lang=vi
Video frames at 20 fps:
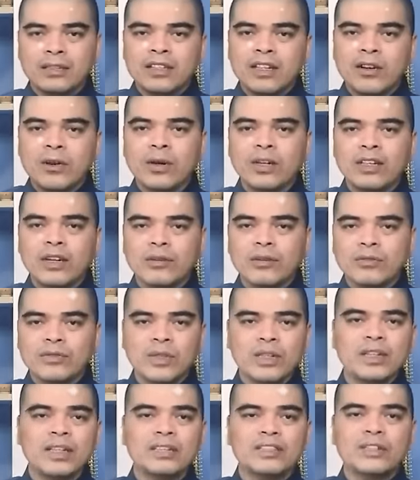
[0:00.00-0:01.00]
những con cóc
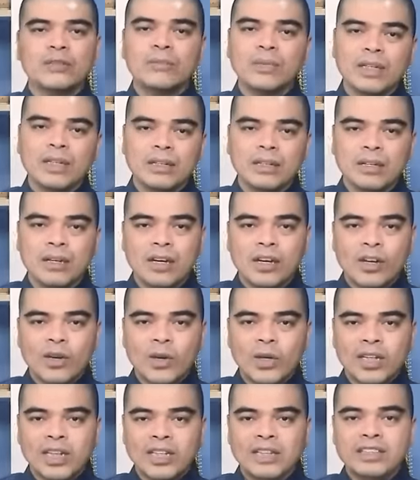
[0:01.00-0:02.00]
xuất hiện trong mơ
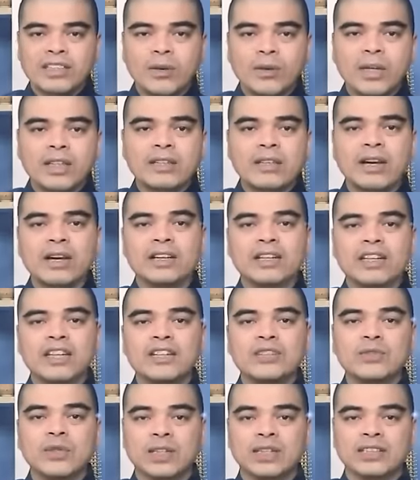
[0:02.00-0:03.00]
còn đánh dấu cái thời
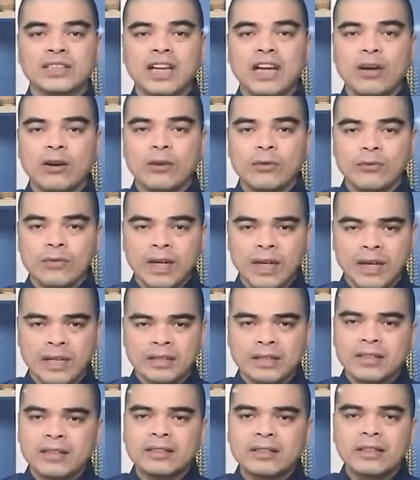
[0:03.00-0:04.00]
kỳ chuyển giao
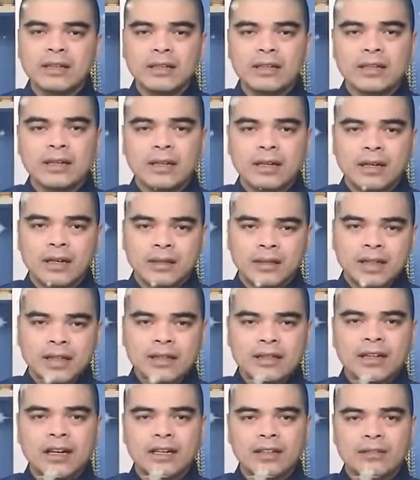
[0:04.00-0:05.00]
về nhận chức
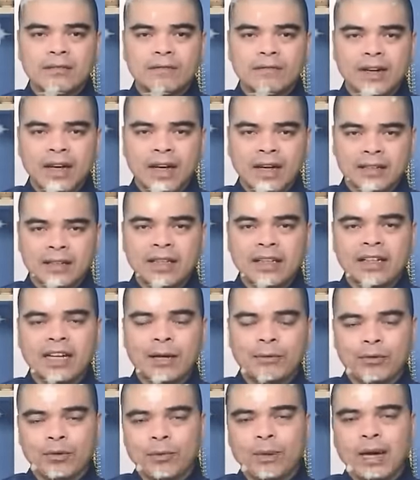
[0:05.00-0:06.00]
tinh thần và tình
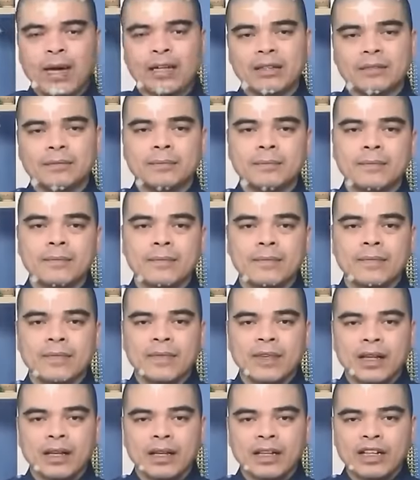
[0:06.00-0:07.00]
cảm của bạn
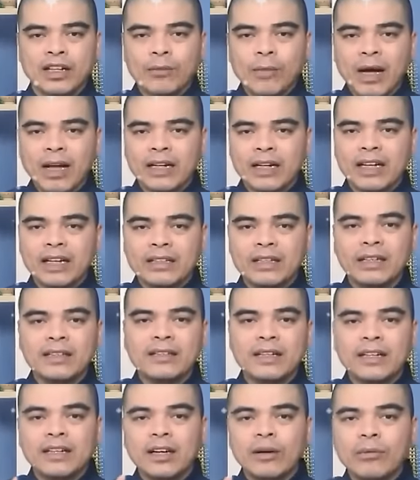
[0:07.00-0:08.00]
nếu bạn nghe thấy
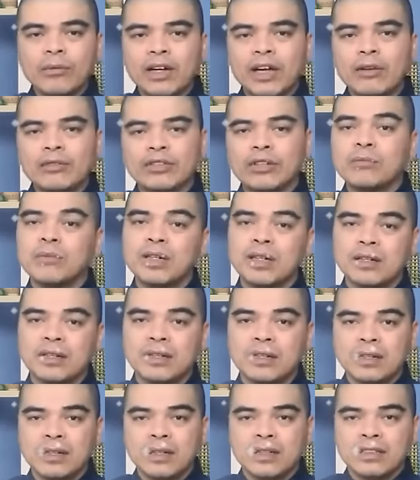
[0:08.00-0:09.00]
tiếng cóc kêu trong
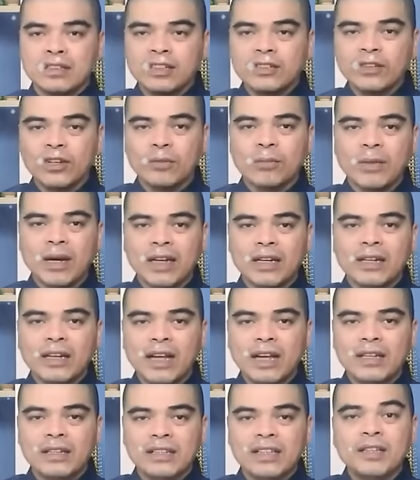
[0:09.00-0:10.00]
mơ, chứng tỏ bạn
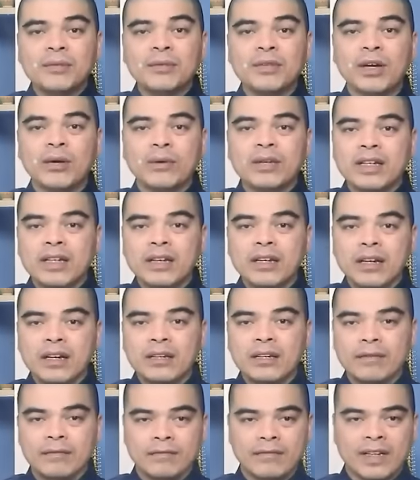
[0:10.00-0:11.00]
nên tìm hiểu kỹ
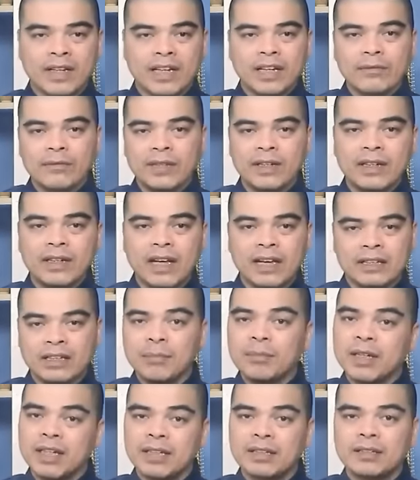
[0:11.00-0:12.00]
hơn về các vấn đề
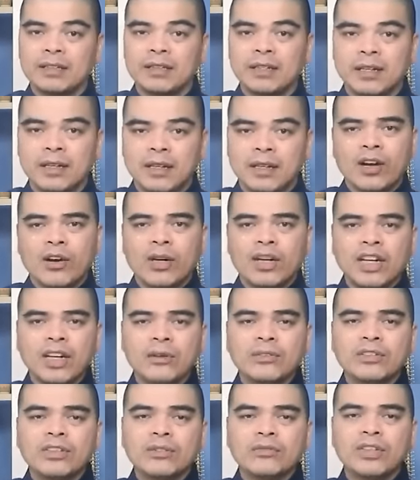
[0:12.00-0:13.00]
tâm linh. Còn
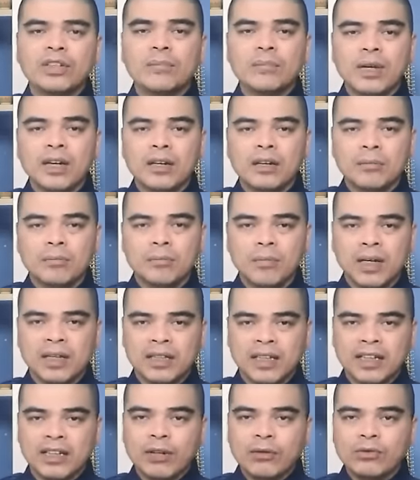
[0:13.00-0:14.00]
nếu trong giấc mơ mà
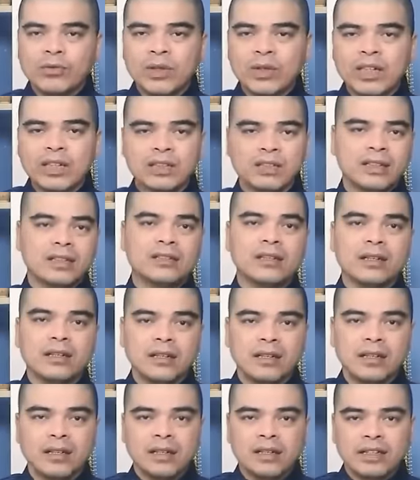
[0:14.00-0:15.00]
thấy cóc xuất hiện dưới nước
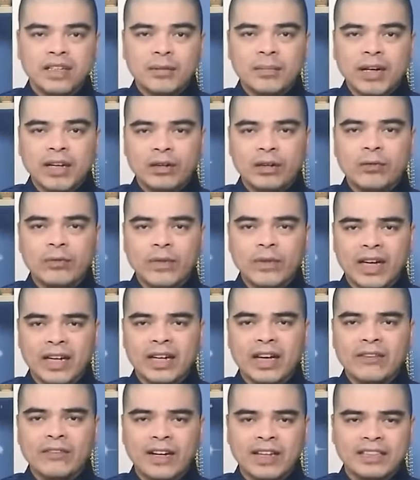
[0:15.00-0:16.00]
thì bạn có vẻ
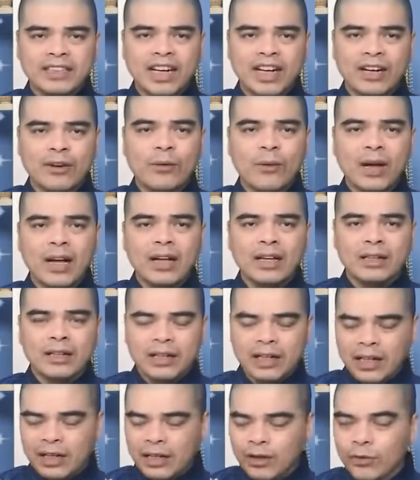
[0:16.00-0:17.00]
đang phải trải qua
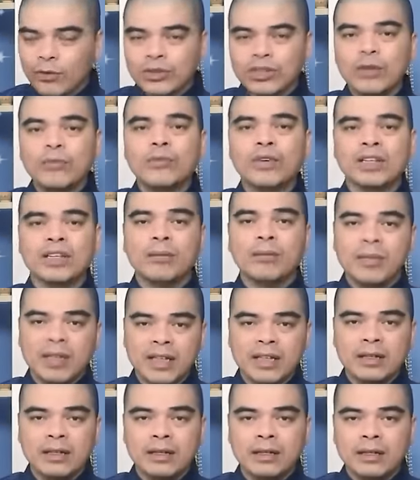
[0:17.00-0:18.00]
cái cú sốc về tâm
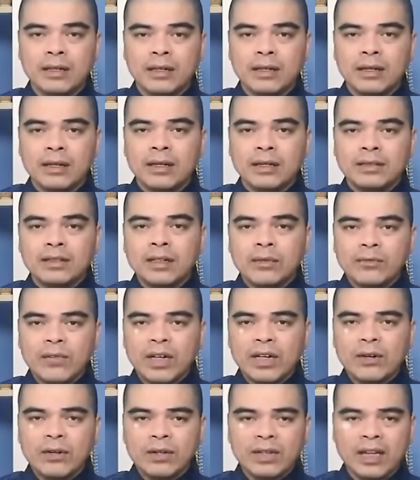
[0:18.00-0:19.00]
lý nhưng
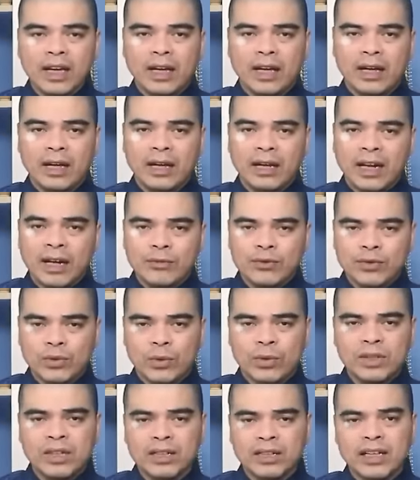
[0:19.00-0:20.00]
vẫn có thể làm
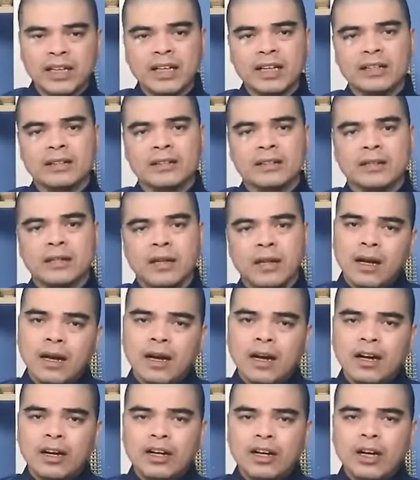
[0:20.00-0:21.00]
chủ được tình hình.
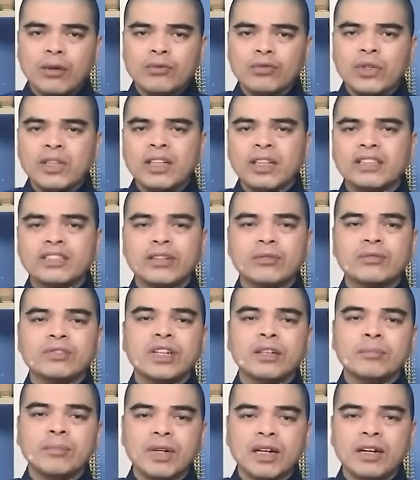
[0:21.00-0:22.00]
À, cóc xuất hiện trong
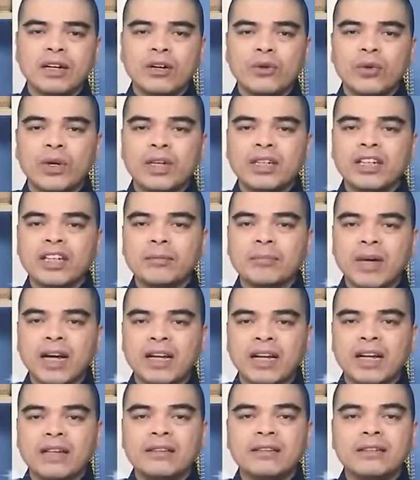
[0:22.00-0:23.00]
giấc mơ khuyến khích
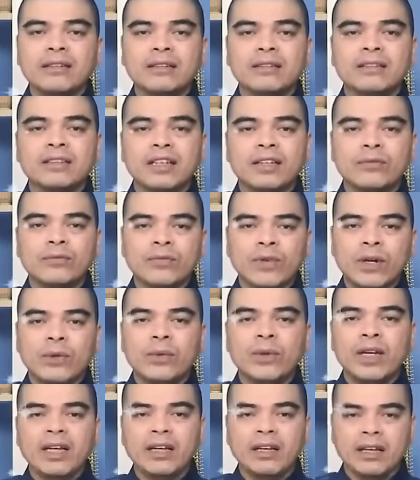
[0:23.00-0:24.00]
bạn hãy tự tin phát
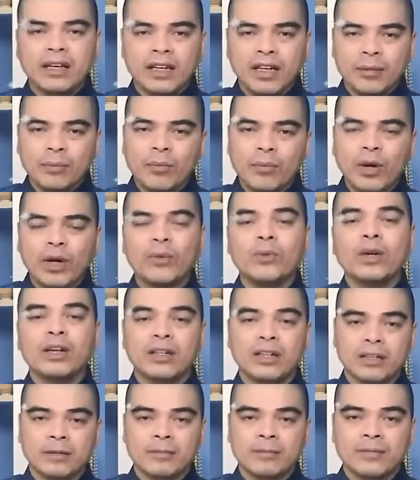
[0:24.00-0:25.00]
huy cái mọi
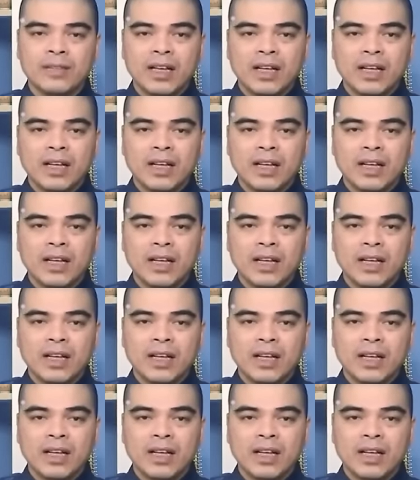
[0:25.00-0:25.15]
nguồn lực,